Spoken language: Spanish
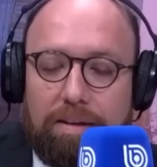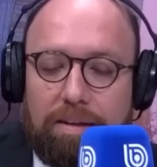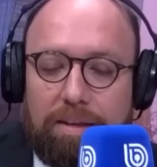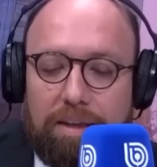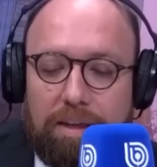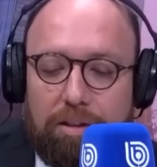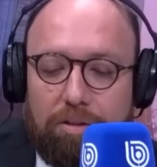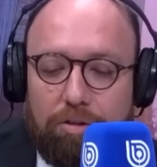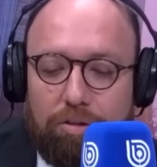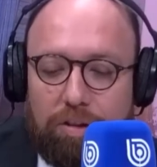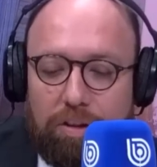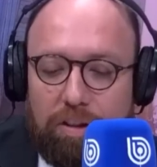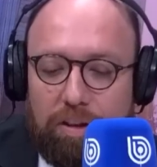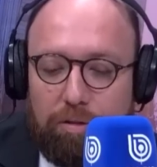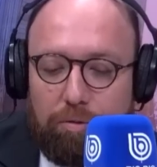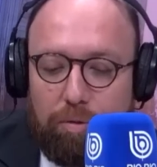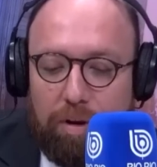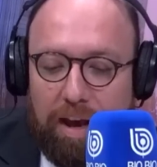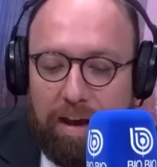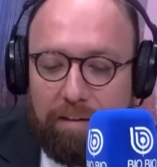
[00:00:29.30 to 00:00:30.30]
y esto se
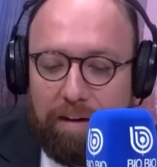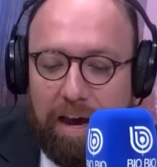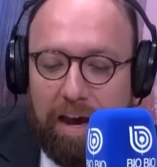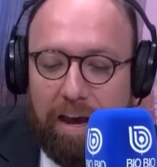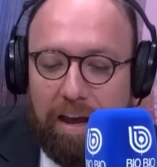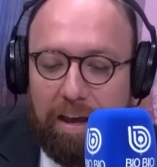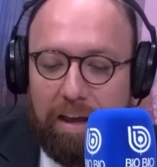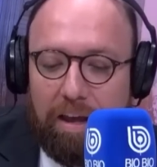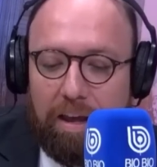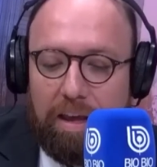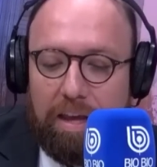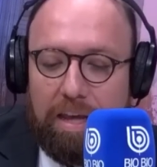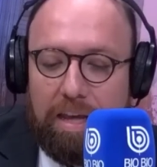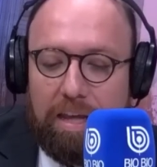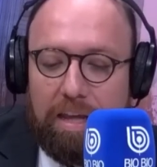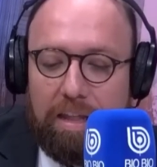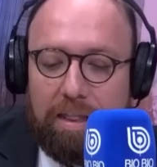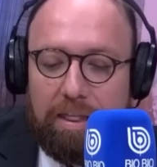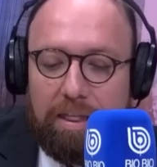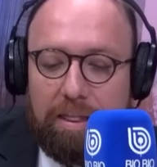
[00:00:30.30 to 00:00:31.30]
titulaba
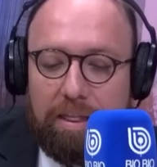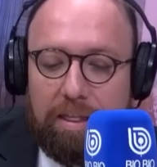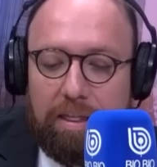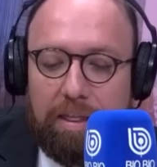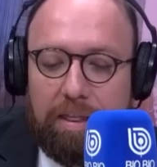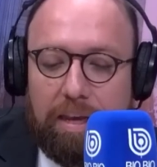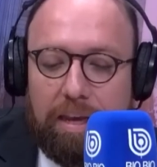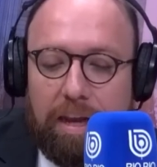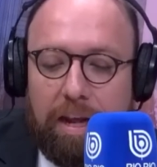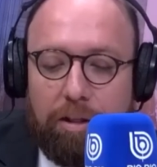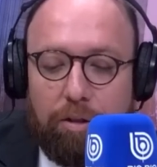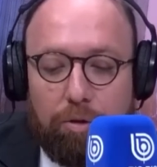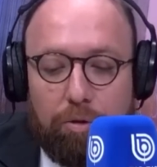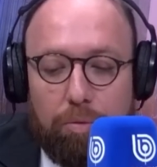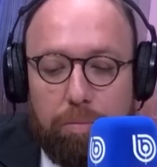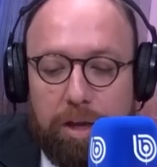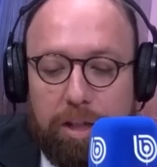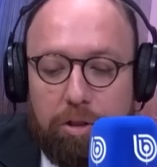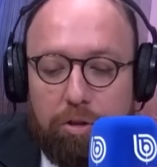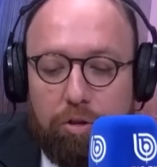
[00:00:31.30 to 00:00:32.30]
el
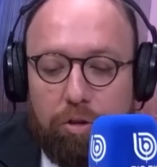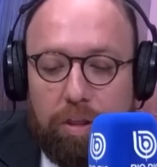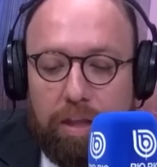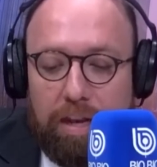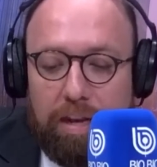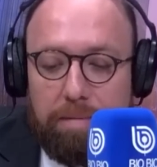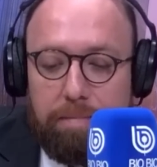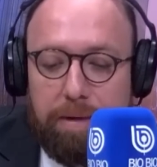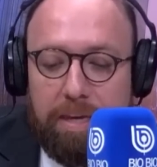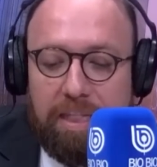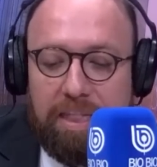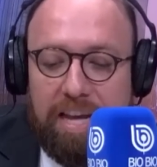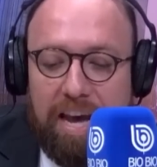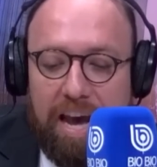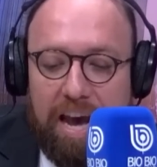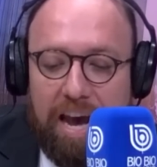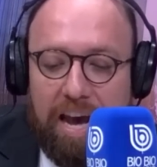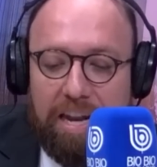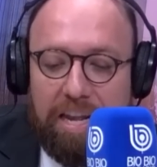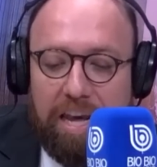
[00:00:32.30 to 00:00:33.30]
documento
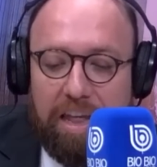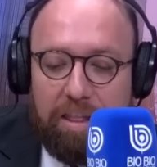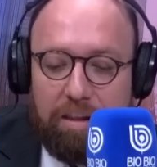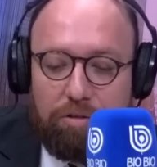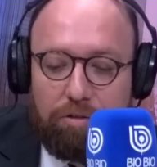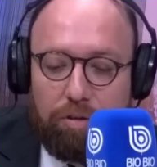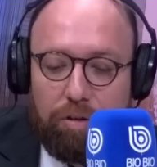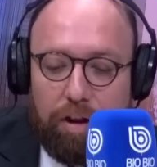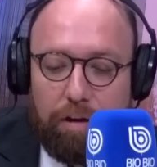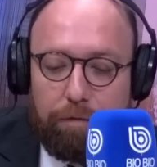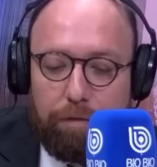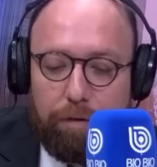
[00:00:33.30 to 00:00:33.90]
delimita áreas de zonas